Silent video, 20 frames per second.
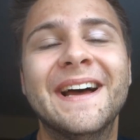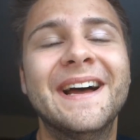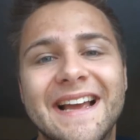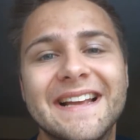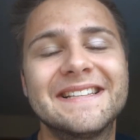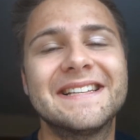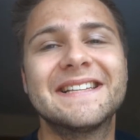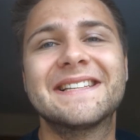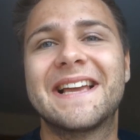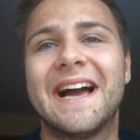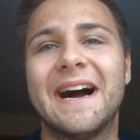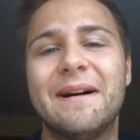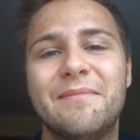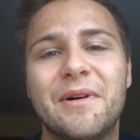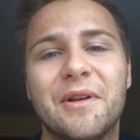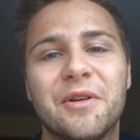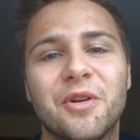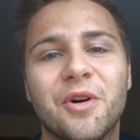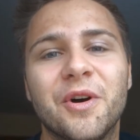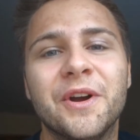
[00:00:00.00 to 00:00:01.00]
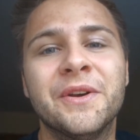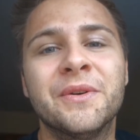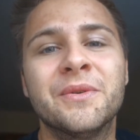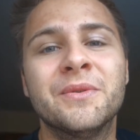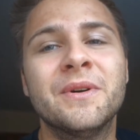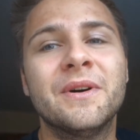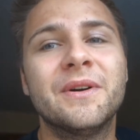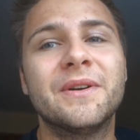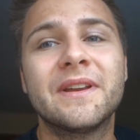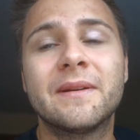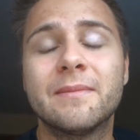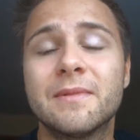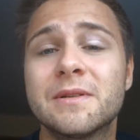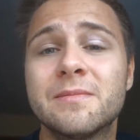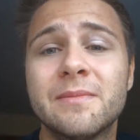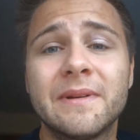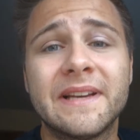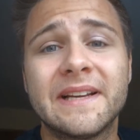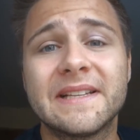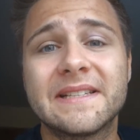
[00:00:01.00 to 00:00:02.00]
Es ist gerade mal 9 Uhr und ich muss
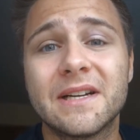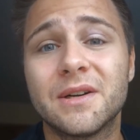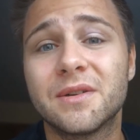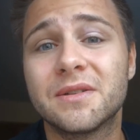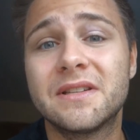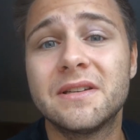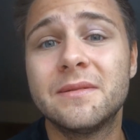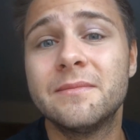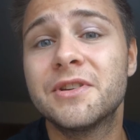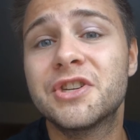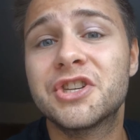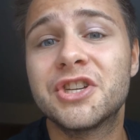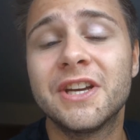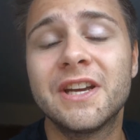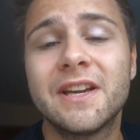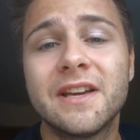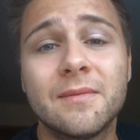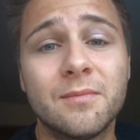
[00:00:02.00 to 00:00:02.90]
mich jetzt auch ziemlich schicken.